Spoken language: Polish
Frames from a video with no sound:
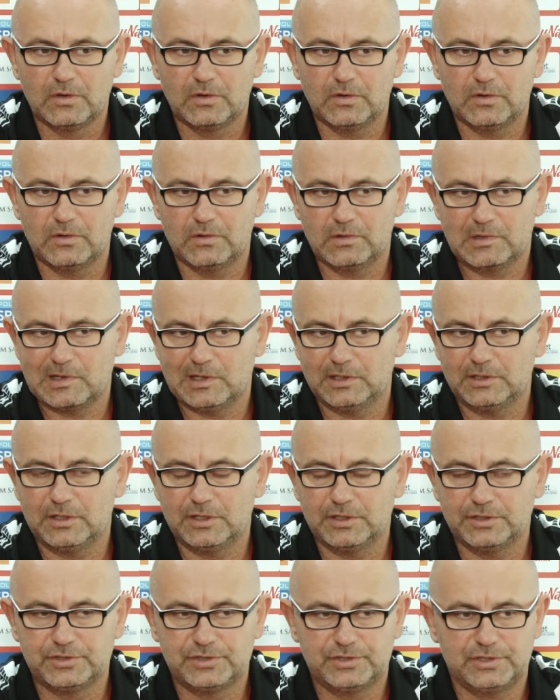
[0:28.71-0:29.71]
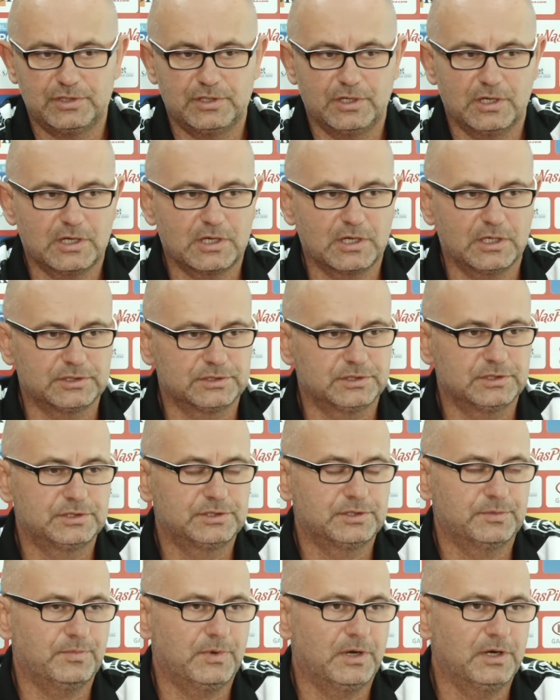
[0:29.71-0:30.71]
E, kadra jest silna, każdy
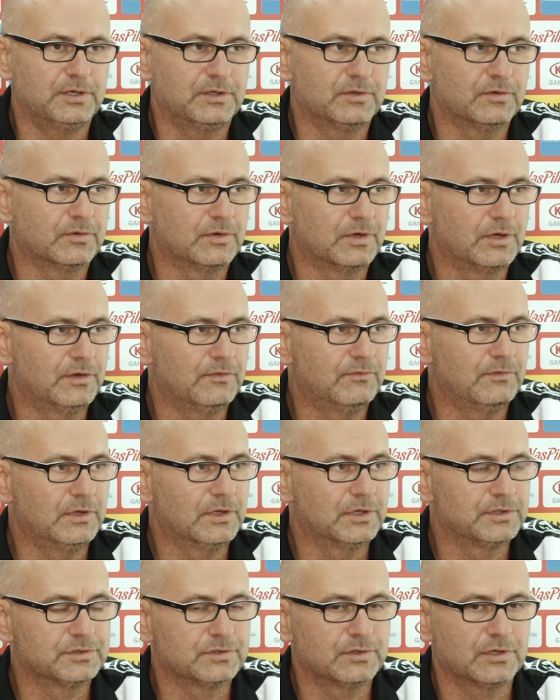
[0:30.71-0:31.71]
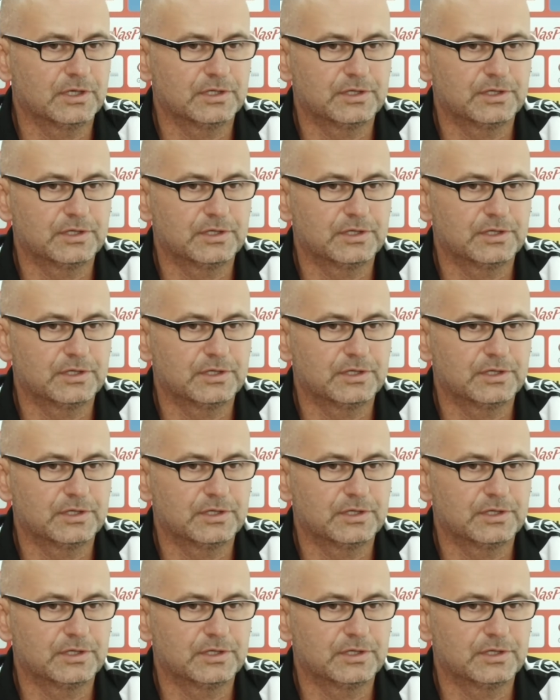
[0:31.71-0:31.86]
się pali do gry, widać to na